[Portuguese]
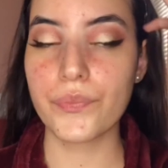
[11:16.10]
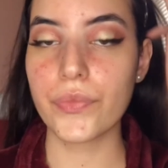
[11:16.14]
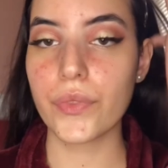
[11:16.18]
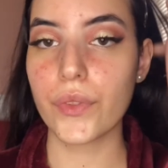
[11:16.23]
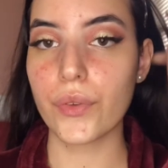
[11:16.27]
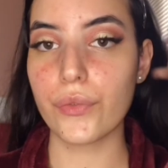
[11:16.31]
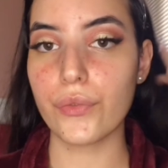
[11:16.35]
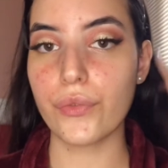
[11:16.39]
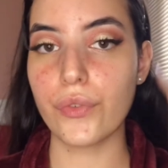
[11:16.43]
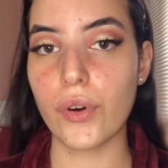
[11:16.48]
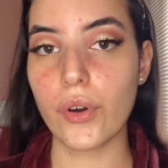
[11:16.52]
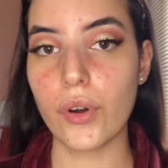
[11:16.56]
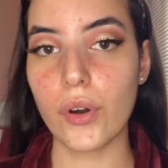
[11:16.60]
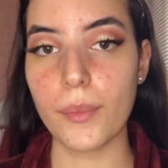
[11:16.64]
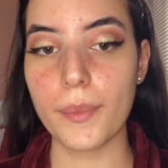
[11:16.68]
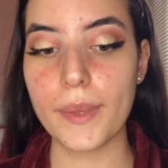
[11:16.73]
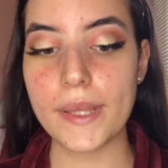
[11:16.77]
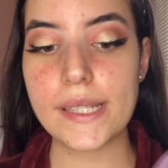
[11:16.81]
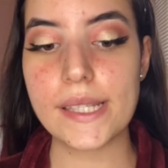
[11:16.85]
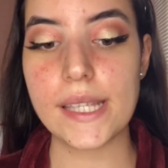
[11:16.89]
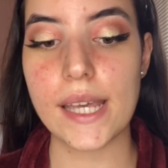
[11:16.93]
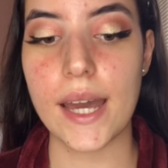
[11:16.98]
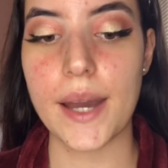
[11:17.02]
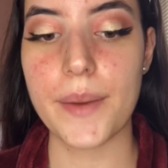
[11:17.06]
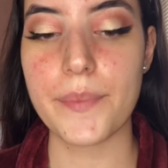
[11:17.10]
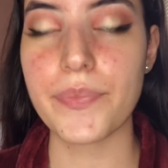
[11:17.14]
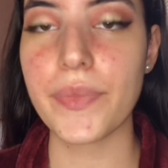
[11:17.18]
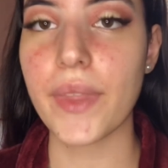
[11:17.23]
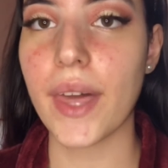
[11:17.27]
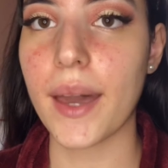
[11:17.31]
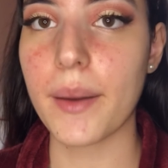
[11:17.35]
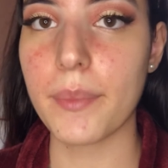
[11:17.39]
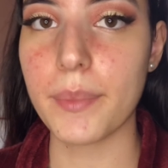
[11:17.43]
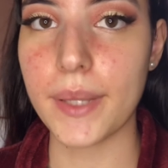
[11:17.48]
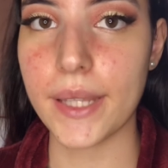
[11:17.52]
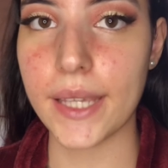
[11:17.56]
Vou começar
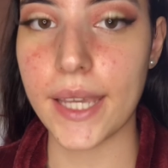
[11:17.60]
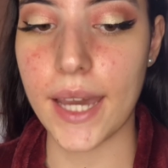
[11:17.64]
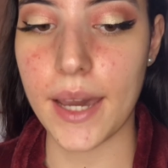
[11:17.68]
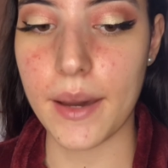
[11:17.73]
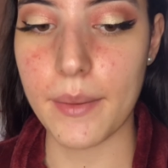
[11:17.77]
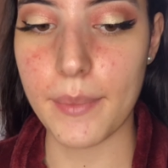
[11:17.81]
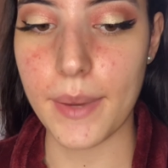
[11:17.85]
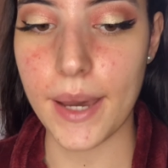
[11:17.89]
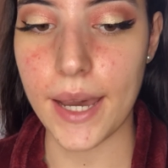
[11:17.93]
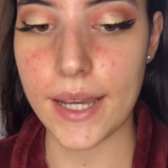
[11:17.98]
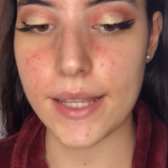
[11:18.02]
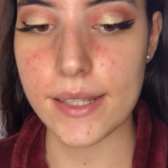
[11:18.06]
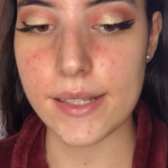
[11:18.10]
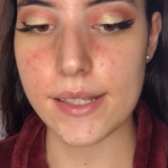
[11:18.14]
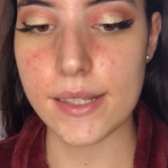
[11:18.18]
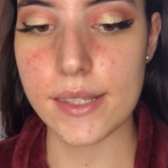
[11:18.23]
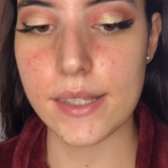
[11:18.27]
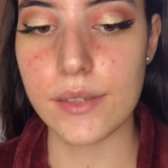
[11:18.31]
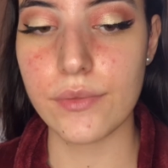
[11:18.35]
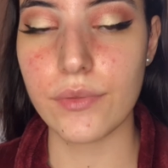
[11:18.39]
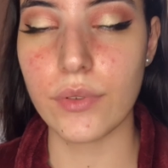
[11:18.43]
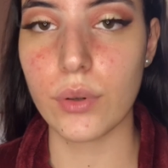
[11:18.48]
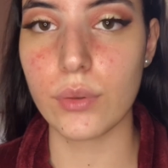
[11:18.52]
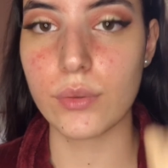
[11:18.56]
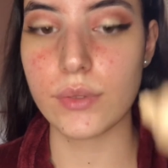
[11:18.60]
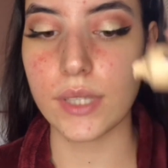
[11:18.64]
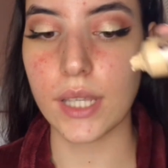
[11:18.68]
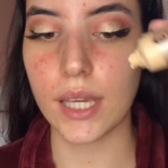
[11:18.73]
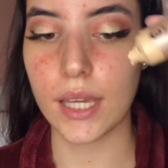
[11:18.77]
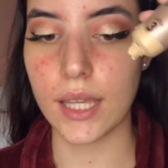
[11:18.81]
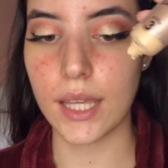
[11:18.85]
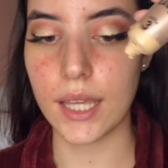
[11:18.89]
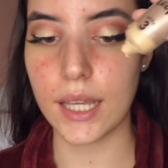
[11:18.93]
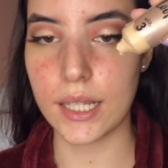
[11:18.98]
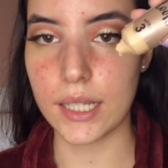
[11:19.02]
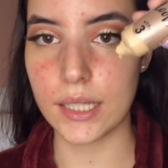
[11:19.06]
a aplicar a base, vou usar
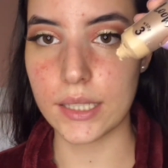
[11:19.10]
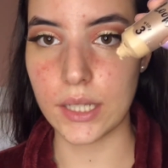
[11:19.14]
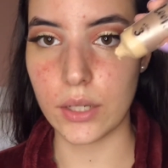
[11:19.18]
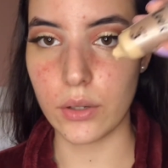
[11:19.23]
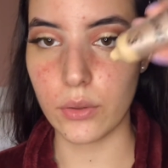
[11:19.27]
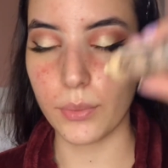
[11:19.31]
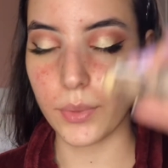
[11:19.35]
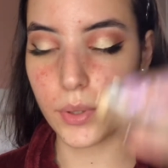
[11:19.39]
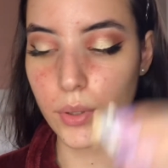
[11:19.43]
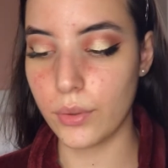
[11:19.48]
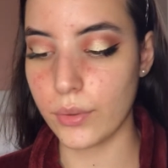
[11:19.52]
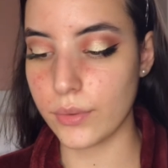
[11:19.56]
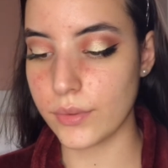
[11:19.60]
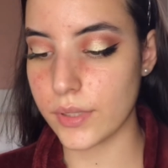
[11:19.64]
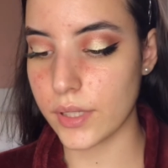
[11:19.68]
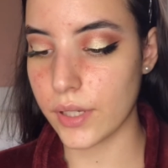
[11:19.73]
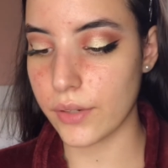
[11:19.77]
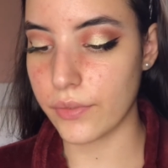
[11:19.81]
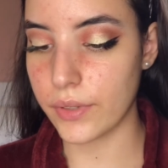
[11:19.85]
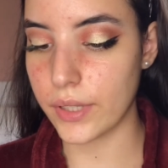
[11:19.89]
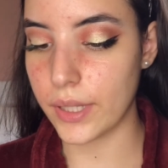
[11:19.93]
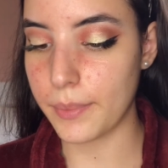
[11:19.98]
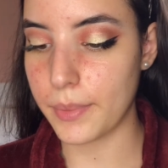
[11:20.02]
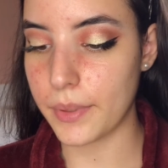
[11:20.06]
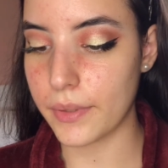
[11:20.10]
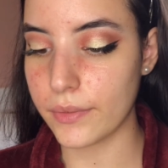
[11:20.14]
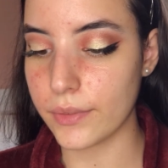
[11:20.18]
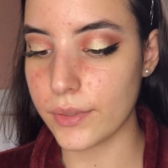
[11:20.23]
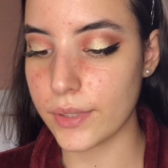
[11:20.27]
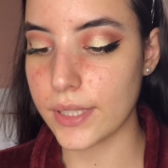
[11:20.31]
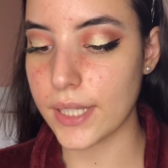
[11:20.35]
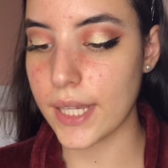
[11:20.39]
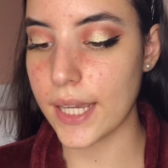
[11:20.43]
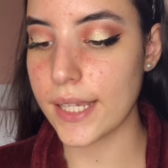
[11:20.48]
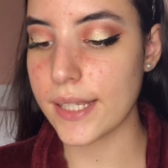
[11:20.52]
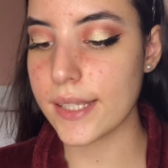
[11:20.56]
aquela da Ruby Rose que eu falei pra
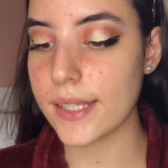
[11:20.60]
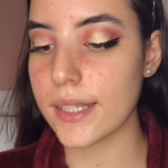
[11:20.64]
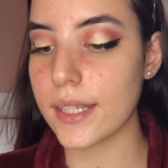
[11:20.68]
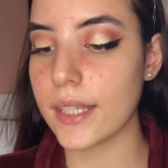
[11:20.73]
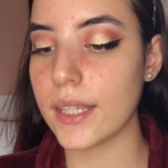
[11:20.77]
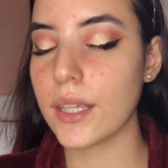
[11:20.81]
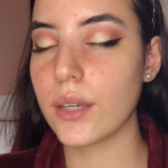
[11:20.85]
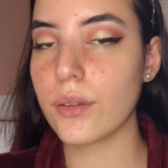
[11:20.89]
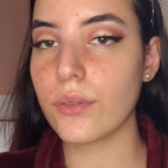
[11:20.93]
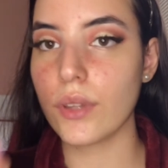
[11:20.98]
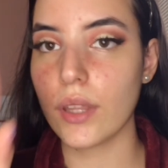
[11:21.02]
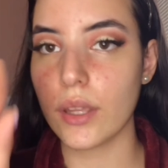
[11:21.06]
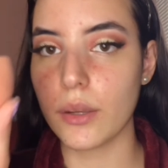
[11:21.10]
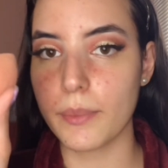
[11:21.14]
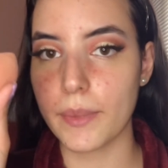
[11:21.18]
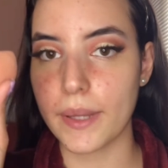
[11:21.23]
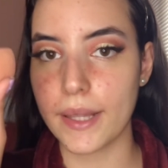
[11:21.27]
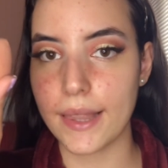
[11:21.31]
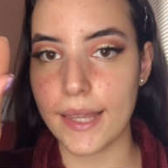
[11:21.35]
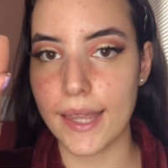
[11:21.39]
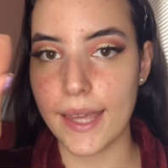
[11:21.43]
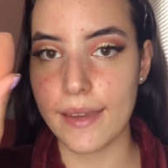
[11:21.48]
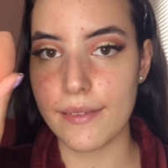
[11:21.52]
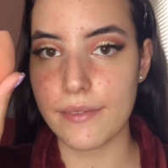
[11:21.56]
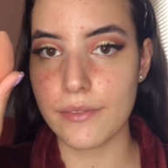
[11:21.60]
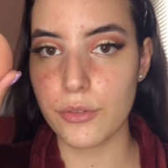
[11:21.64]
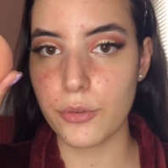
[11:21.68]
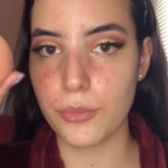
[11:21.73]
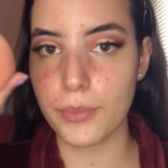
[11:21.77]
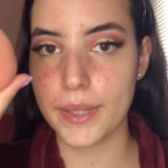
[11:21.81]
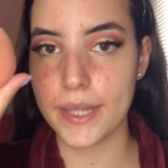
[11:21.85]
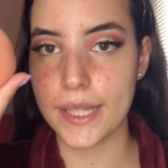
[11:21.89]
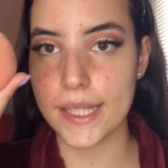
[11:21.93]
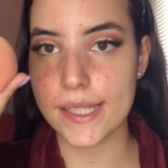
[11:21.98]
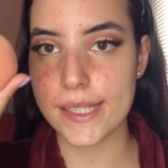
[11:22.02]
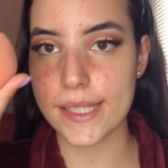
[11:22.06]
vocês, e eu dei uma leve
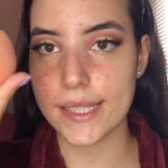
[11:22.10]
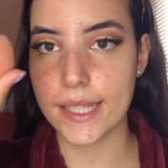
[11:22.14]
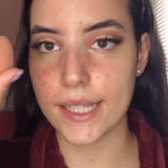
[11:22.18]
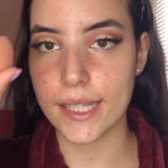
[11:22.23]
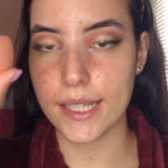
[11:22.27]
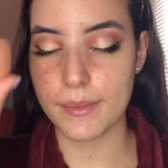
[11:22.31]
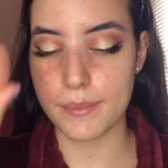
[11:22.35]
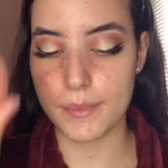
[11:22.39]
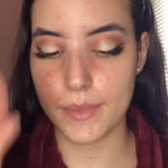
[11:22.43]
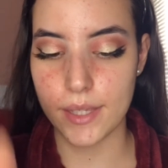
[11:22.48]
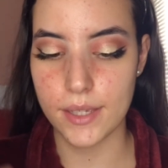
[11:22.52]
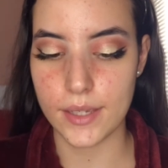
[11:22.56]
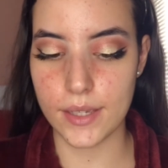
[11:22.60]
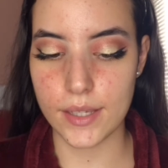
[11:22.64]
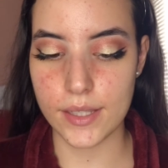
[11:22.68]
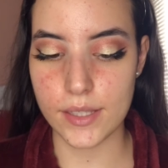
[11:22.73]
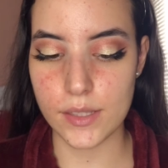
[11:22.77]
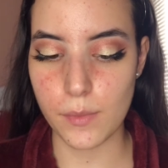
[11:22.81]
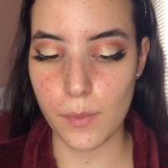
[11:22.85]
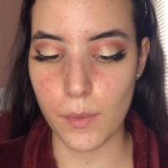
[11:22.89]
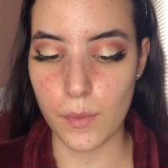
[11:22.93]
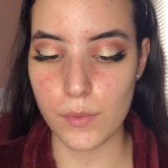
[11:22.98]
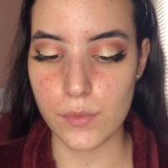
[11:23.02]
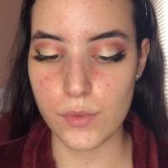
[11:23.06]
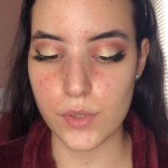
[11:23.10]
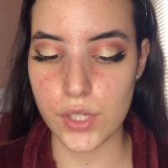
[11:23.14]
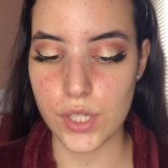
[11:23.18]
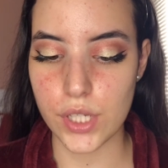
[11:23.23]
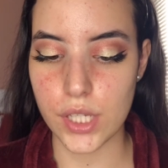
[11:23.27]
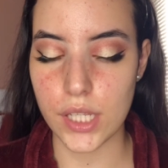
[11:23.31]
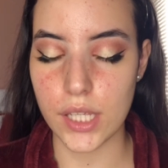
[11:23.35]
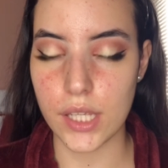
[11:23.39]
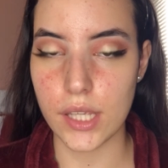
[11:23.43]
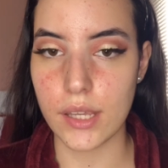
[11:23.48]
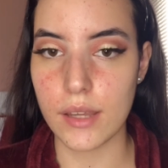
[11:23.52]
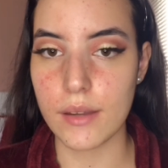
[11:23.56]
umedecida na minha
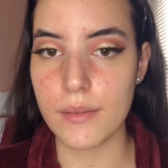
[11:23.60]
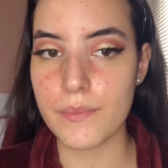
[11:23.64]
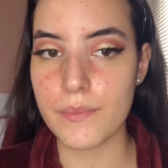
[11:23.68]
esponjinha